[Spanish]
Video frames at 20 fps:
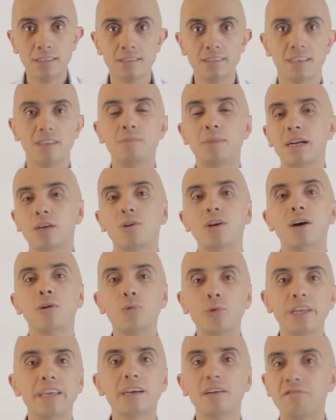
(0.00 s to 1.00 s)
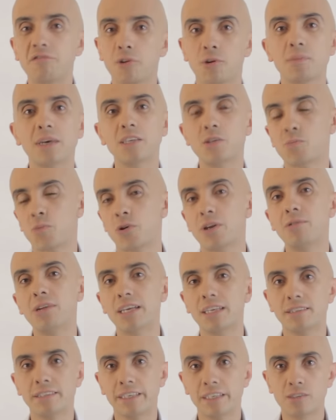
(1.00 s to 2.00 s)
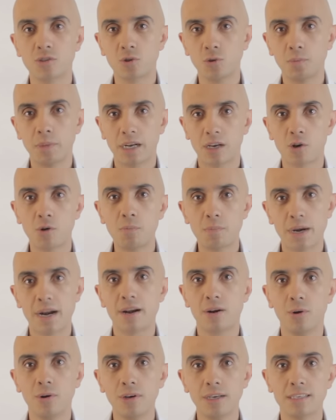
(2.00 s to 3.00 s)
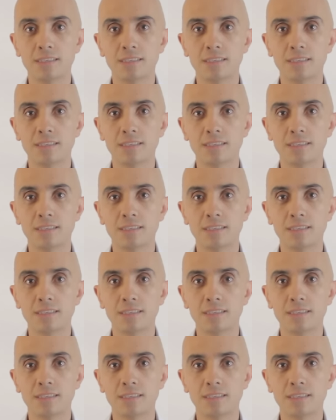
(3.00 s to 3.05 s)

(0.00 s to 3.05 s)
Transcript: Sin embargo, la única forma disponible que tienes tú para comprarlo